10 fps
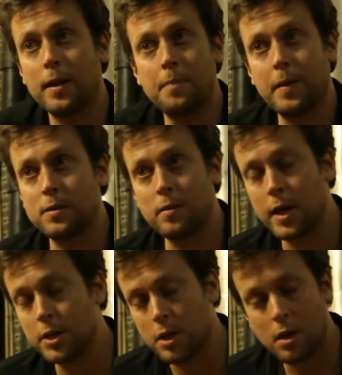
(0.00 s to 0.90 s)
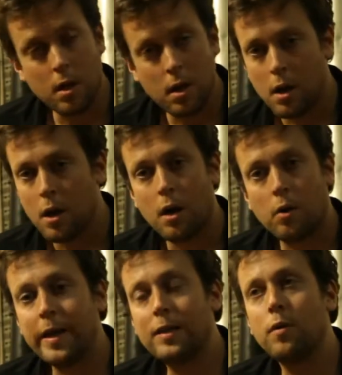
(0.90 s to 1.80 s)
bien des personnages,
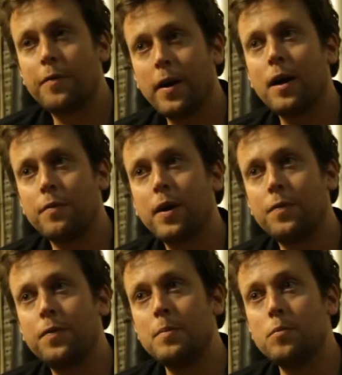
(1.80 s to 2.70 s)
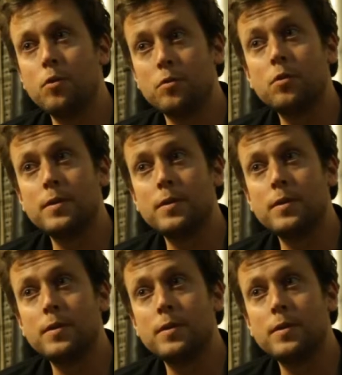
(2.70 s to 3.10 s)
on a de quoi faire un vrai film de,